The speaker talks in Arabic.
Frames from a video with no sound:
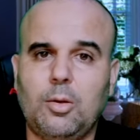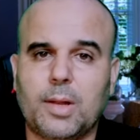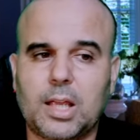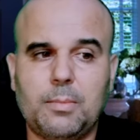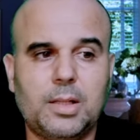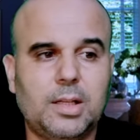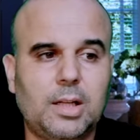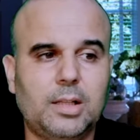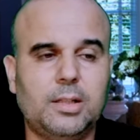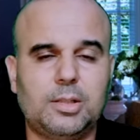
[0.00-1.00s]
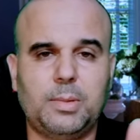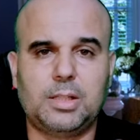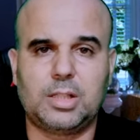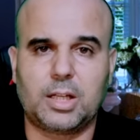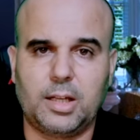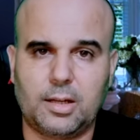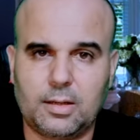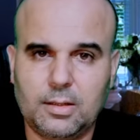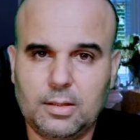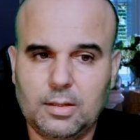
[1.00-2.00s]
وبالقيمه ديالها ندير بها شي
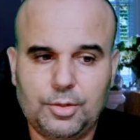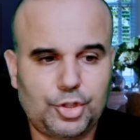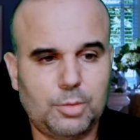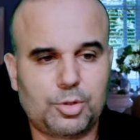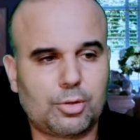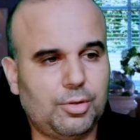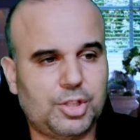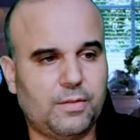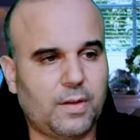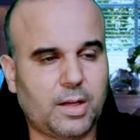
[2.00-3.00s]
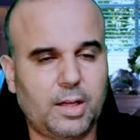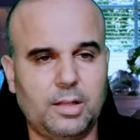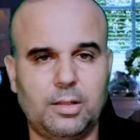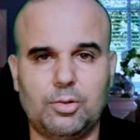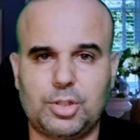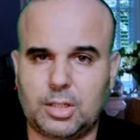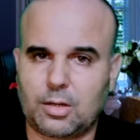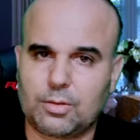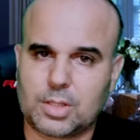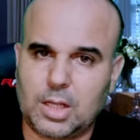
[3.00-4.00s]
خير شي مشروع شي فقير ندير شي
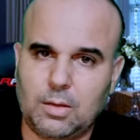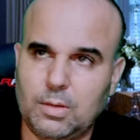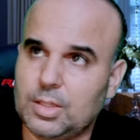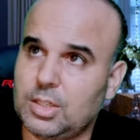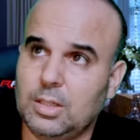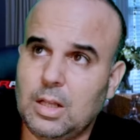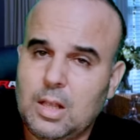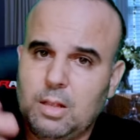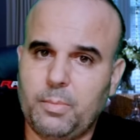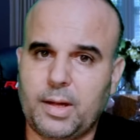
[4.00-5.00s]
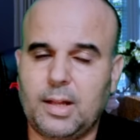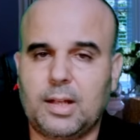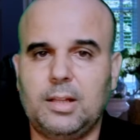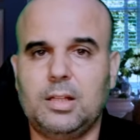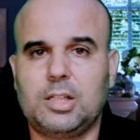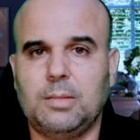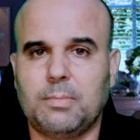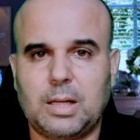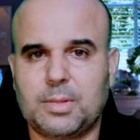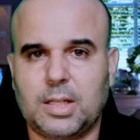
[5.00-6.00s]
كروسه ولا شي براكه ديال شي
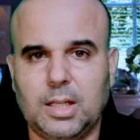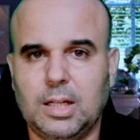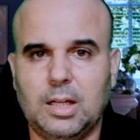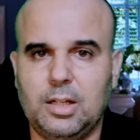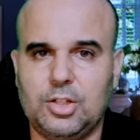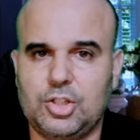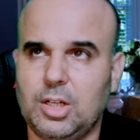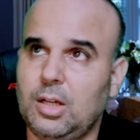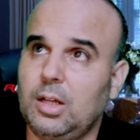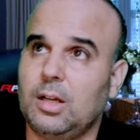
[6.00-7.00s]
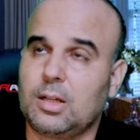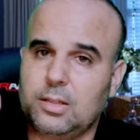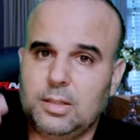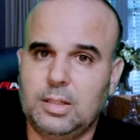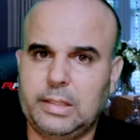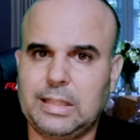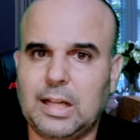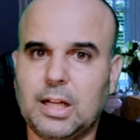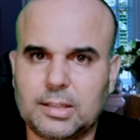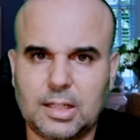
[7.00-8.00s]
مراه مسكينه هجاله عندها
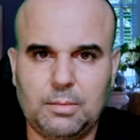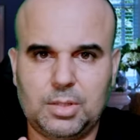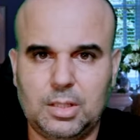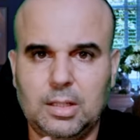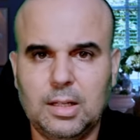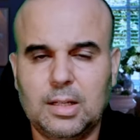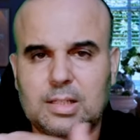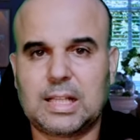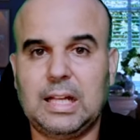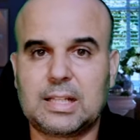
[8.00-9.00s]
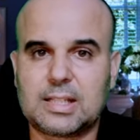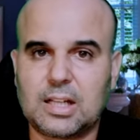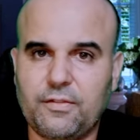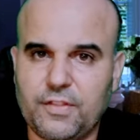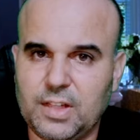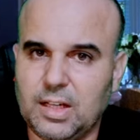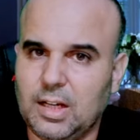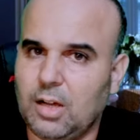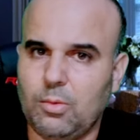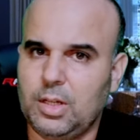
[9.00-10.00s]
القاطره نمشي نصلح لها السقف
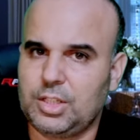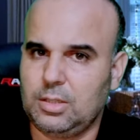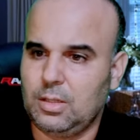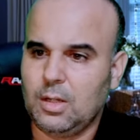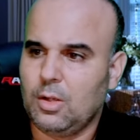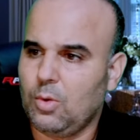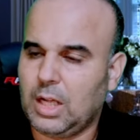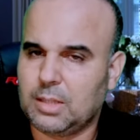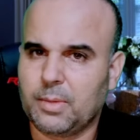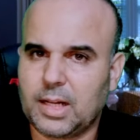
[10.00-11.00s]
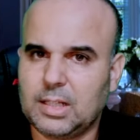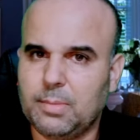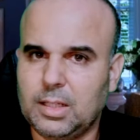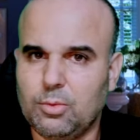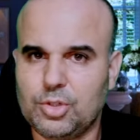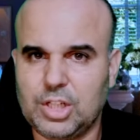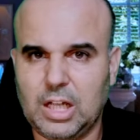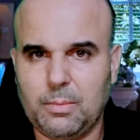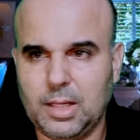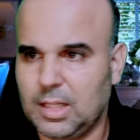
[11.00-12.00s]
ديالها ولا شي واحد مريض بغى يدوز شي
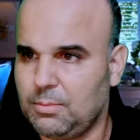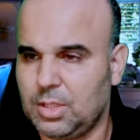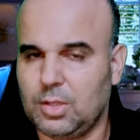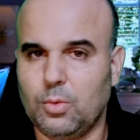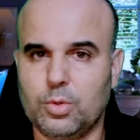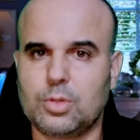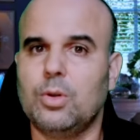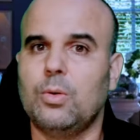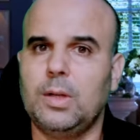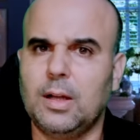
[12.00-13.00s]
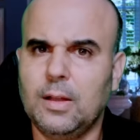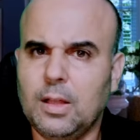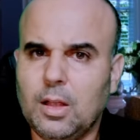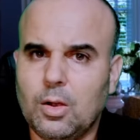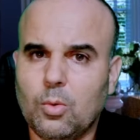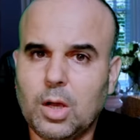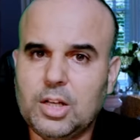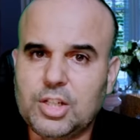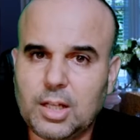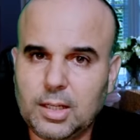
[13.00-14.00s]
عمليه نمشي ندوز له ولا
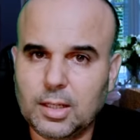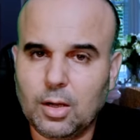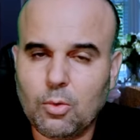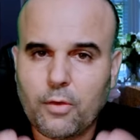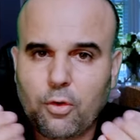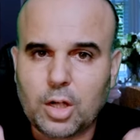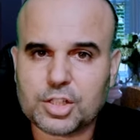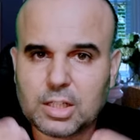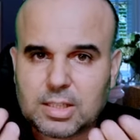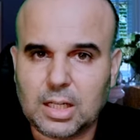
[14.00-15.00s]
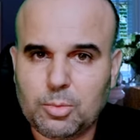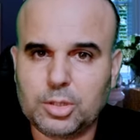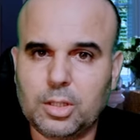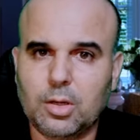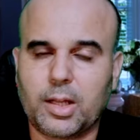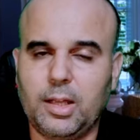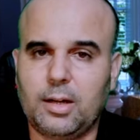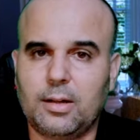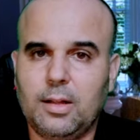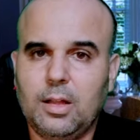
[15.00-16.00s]
والجاليه وفوقاش غتعلموا ديروا
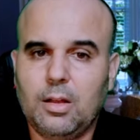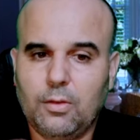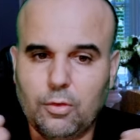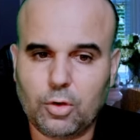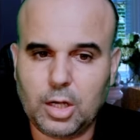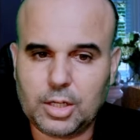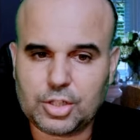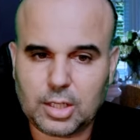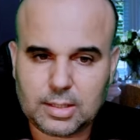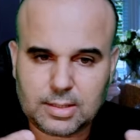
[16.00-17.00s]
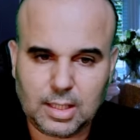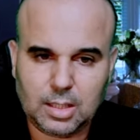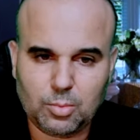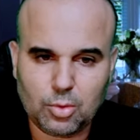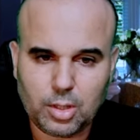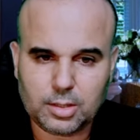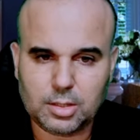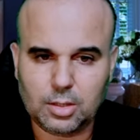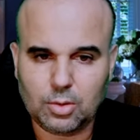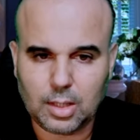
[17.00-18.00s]
الخير فوقاش غتعلموا
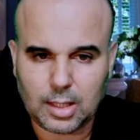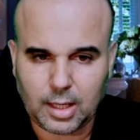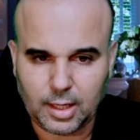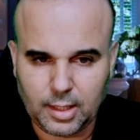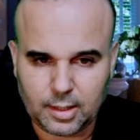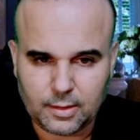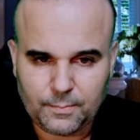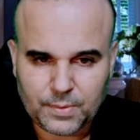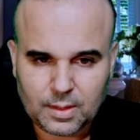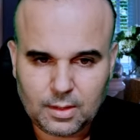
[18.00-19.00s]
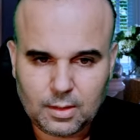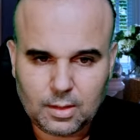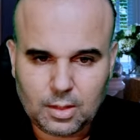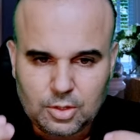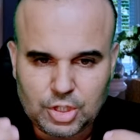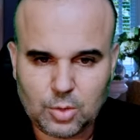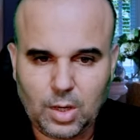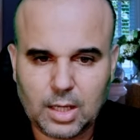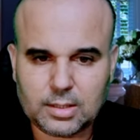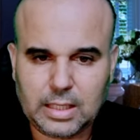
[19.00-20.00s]
ديروا الخير جاي
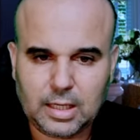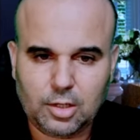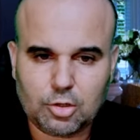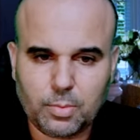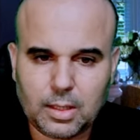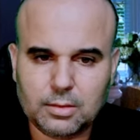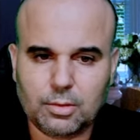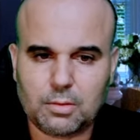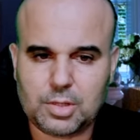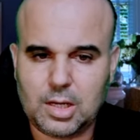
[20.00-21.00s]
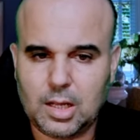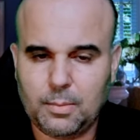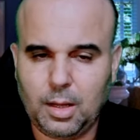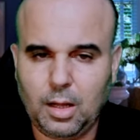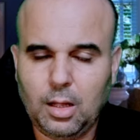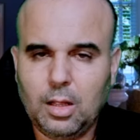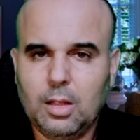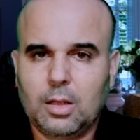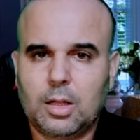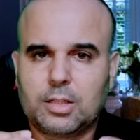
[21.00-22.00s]
واحد يضحك عليكم قال راه جلابه
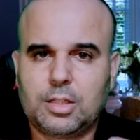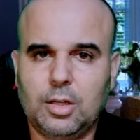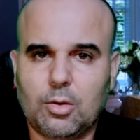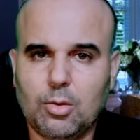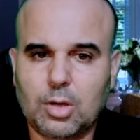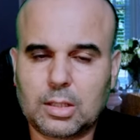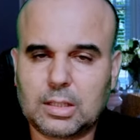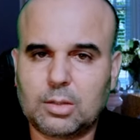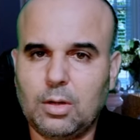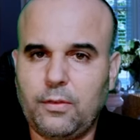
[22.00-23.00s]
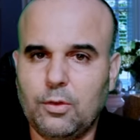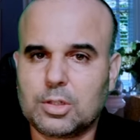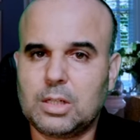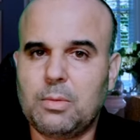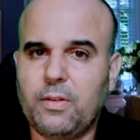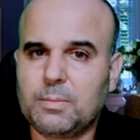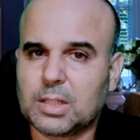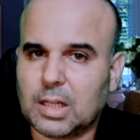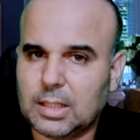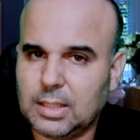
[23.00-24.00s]
كتيقوا كتقطعوا الفلوس انا ما فهمتش
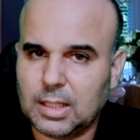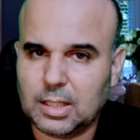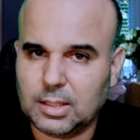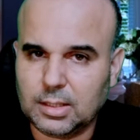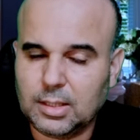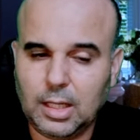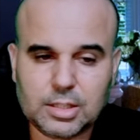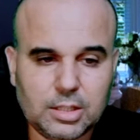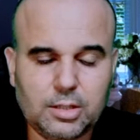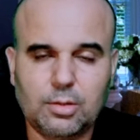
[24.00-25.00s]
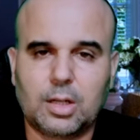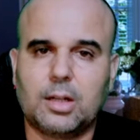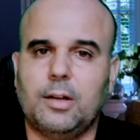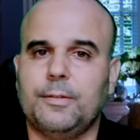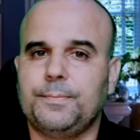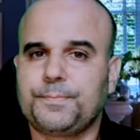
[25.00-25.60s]
هاد القضيه هذه علاش كديروا هكا